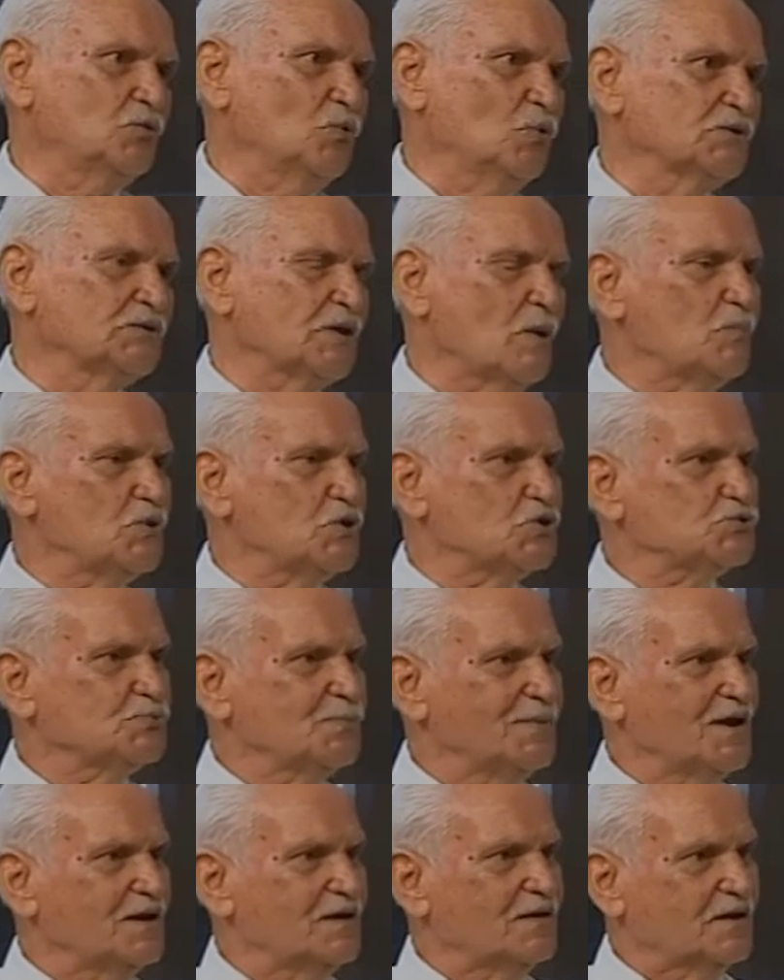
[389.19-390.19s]
Orada Birleşmiş
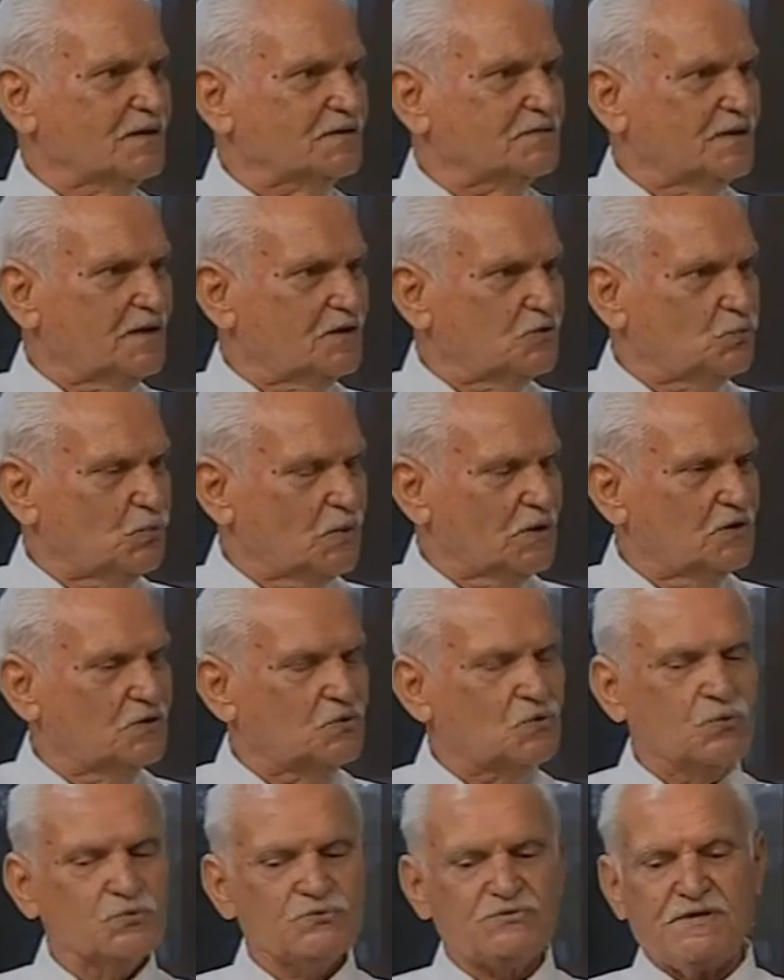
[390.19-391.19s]
Milletler'de Güvenlik
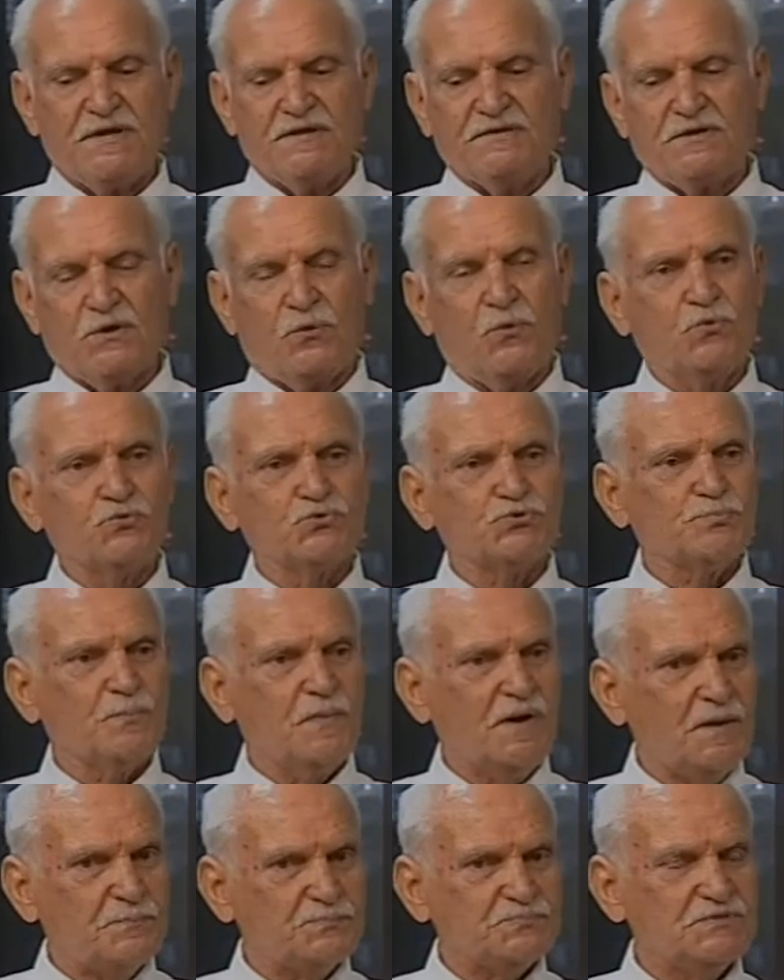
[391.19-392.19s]
Konseyi'nde konuşma
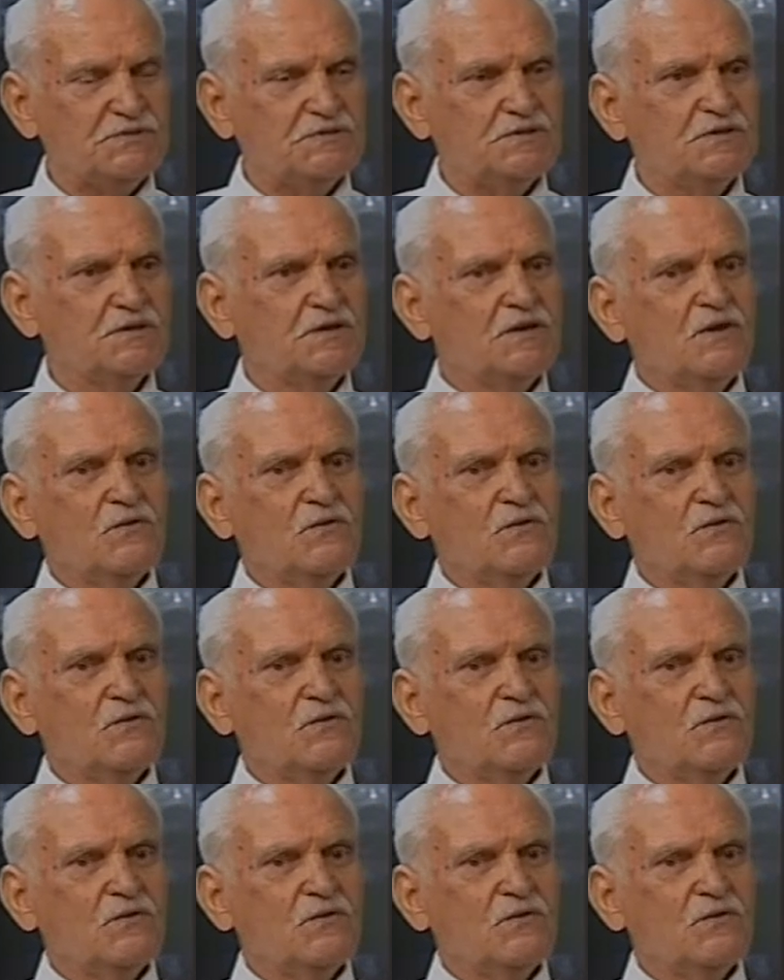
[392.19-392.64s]
yaptı